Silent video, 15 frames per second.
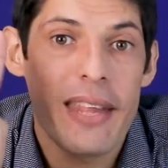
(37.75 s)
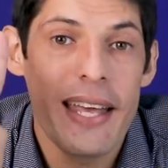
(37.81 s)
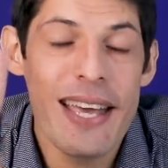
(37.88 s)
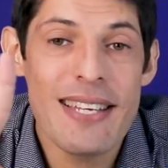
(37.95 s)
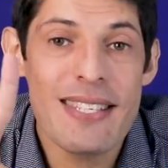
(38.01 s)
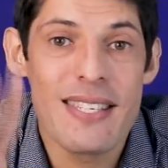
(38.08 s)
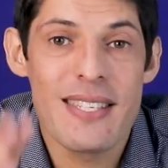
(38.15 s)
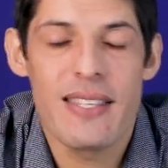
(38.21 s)

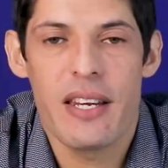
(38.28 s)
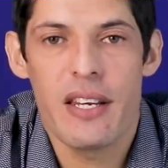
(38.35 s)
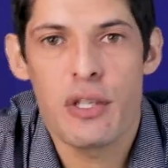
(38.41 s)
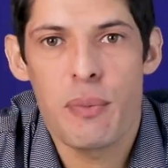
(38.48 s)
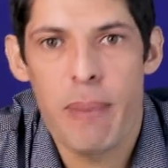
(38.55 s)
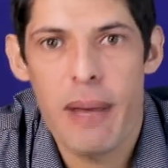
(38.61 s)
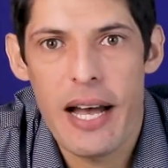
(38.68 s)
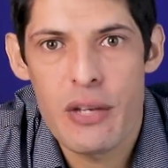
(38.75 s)
Esses três
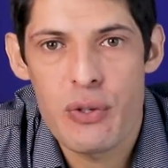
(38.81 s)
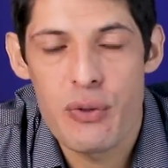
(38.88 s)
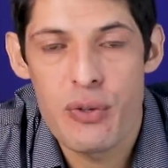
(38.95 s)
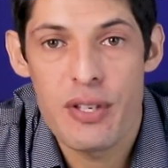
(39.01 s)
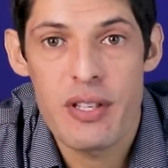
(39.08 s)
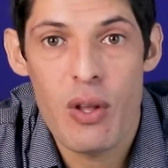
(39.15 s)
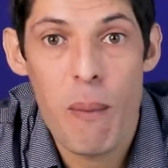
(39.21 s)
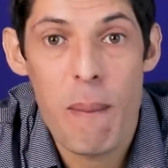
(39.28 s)
passos
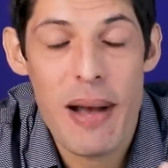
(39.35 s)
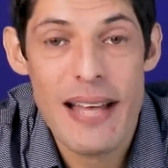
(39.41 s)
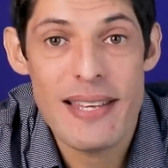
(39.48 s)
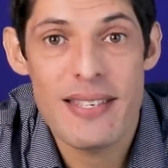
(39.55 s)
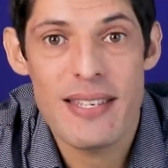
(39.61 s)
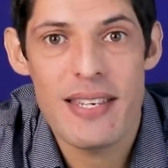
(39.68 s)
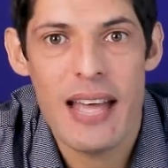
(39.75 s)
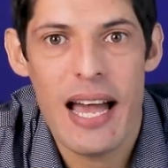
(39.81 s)
estão
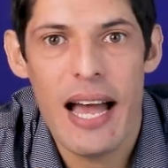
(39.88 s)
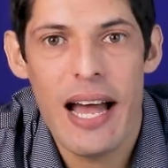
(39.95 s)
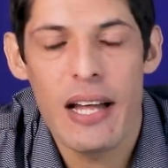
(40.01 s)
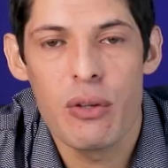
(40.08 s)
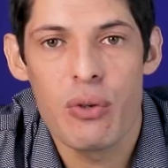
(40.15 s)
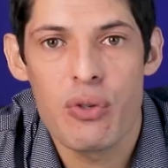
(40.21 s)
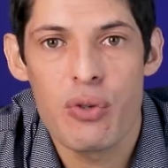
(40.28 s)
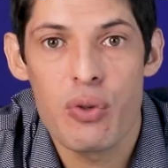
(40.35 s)

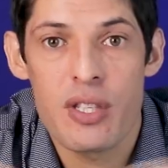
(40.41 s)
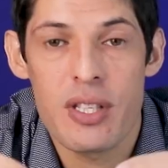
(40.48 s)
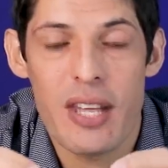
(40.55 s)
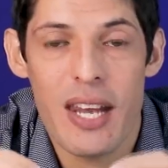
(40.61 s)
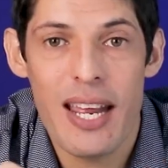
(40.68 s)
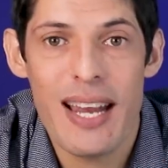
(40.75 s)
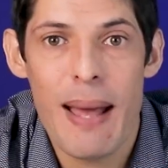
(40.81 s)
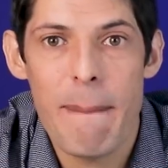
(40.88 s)
baseados nos
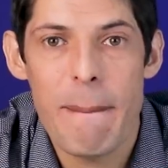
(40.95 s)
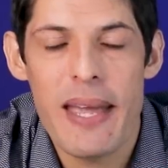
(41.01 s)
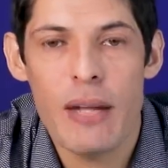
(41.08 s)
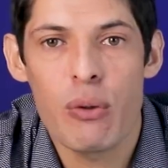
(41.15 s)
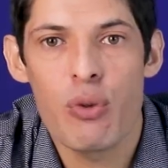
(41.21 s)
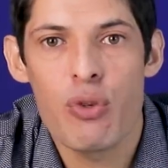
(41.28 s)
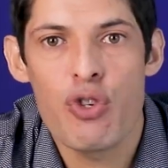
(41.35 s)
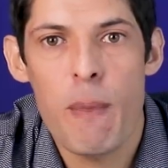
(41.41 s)

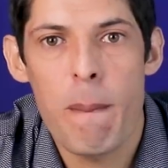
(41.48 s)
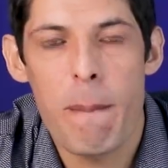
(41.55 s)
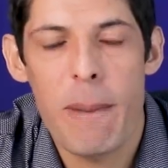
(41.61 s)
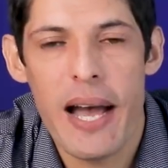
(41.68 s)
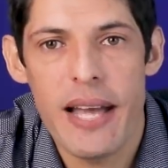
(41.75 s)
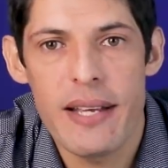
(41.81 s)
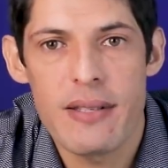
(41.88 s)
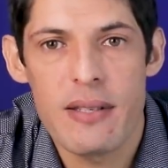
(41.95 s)
treinamentos de
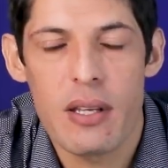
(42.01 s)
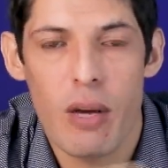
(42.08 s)
pais,